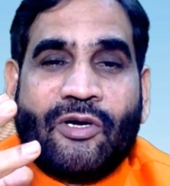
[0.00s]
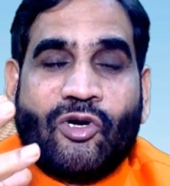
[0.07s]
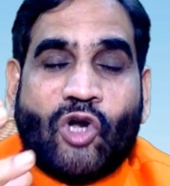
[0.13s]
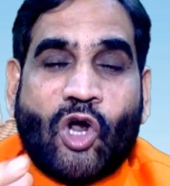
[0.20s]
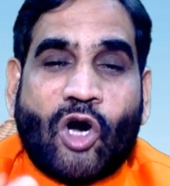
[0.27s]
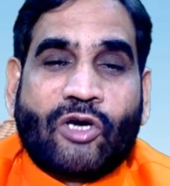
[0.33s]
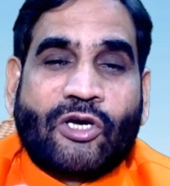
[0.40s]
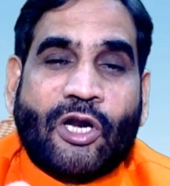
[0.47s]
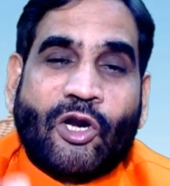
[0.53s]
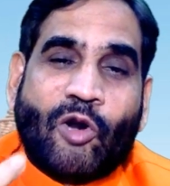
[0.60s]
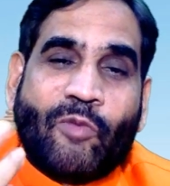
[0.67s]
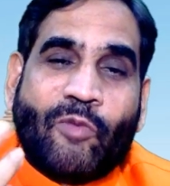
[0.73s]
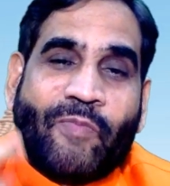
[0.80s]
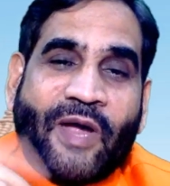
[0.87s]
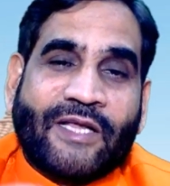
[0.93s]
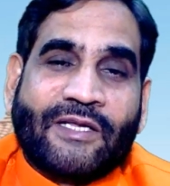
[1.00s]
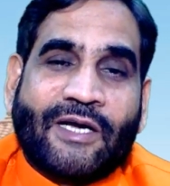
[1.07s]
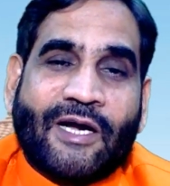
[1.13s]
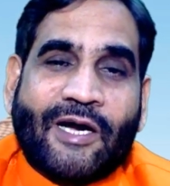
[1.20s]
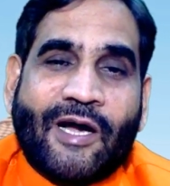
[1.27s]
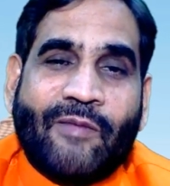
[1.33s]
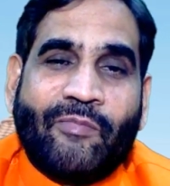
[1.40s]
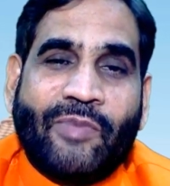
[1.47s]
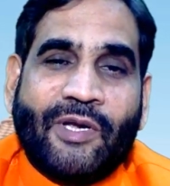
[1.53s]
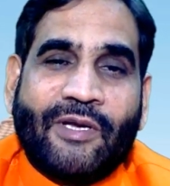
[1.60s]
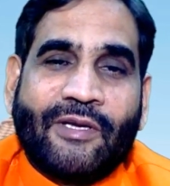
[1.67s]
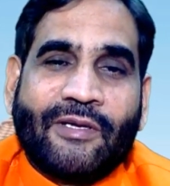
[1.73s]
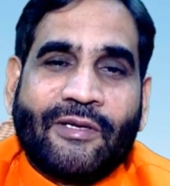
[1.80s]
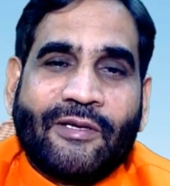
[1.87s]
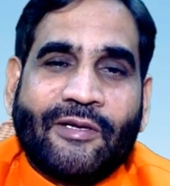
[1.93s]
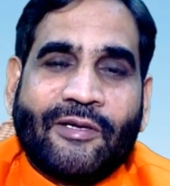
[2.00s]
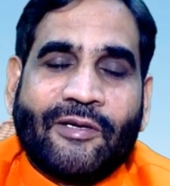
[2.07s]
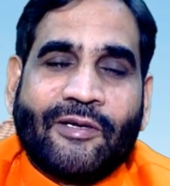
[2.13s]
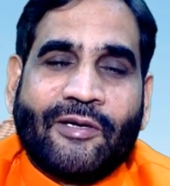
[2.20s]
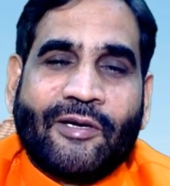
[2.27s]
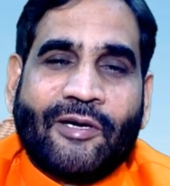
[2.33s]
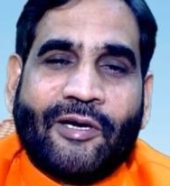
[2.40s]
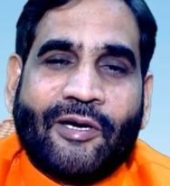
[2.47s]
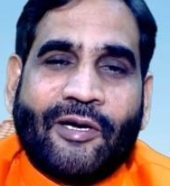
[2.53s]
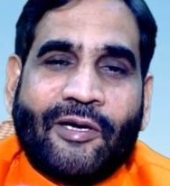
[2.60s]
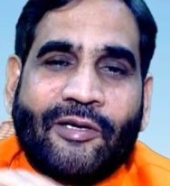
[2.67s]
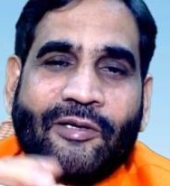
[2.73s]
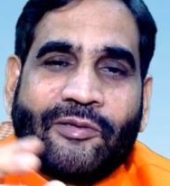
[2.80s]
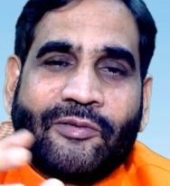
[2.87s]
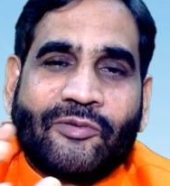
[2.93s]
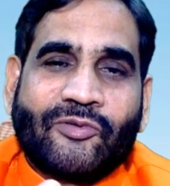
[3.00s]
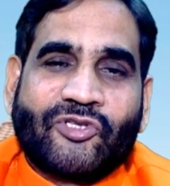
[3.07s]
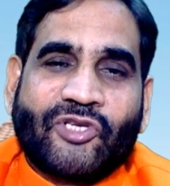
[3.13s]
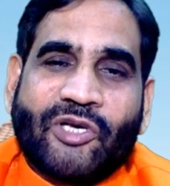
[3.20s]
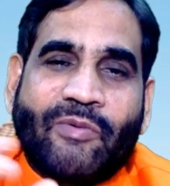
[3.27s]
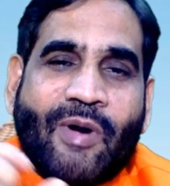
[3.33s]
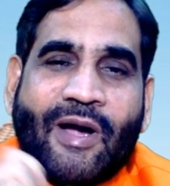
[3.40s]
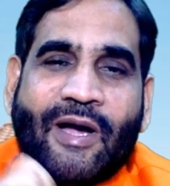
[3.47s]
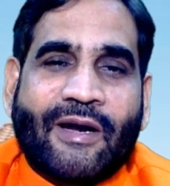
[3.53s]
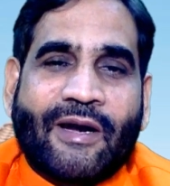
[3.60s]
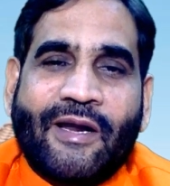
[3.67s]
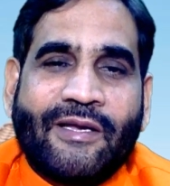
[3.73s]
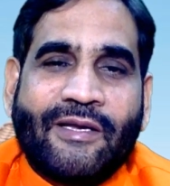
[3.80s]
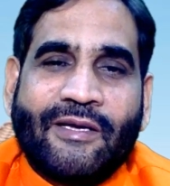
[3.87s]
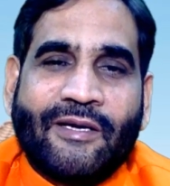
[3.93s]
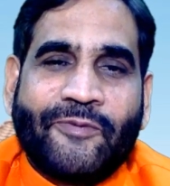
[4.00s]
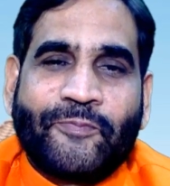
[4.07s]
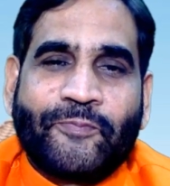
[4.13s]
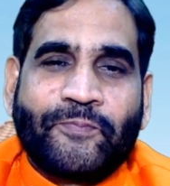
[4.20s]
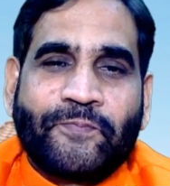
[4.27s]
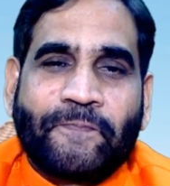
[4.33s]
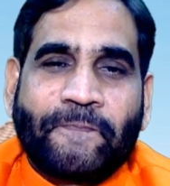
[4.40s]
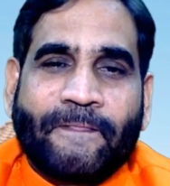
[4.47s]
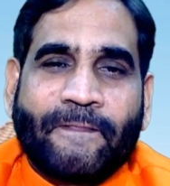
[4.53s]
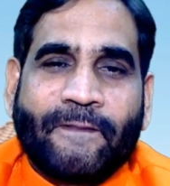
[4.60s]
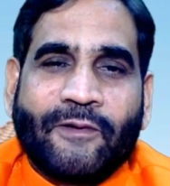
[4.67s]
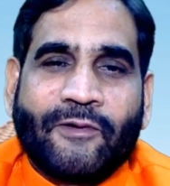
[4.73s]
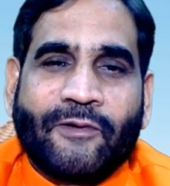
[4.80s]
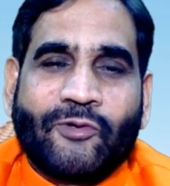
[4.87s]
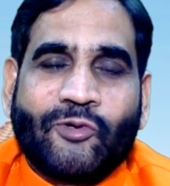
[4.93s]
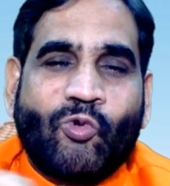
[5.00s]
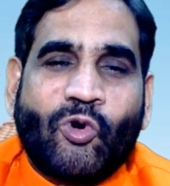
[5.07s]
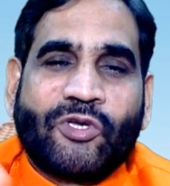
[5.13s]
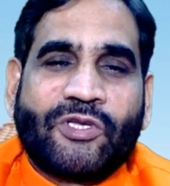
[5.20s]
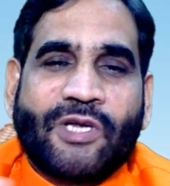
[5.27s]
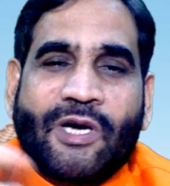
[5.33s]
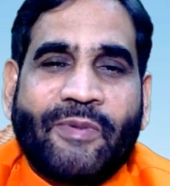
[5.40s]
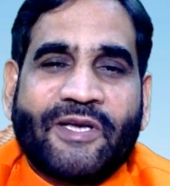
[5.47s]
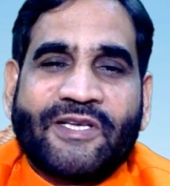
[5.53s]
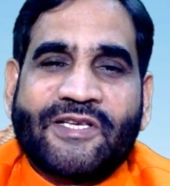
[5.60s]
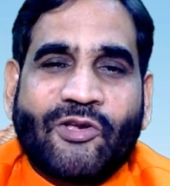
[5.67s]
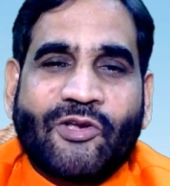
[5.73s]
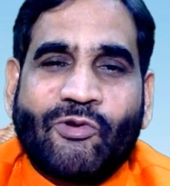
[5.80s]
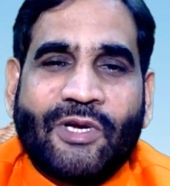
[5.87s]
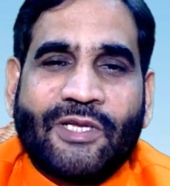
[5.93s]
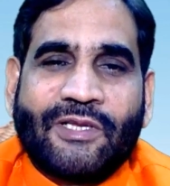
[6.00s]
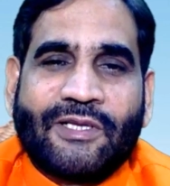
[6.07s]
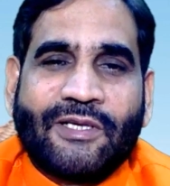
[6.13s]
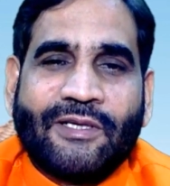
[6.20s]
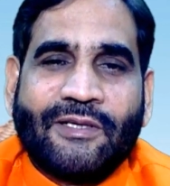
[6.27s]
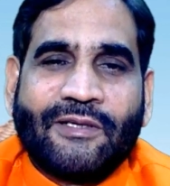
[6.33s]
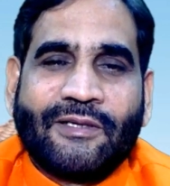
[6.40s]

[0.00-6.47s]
डॉक्टर और वैद्य का काम भी आ, सेवा करना ही है तो वो इतना पैसा क्यों लेते हैं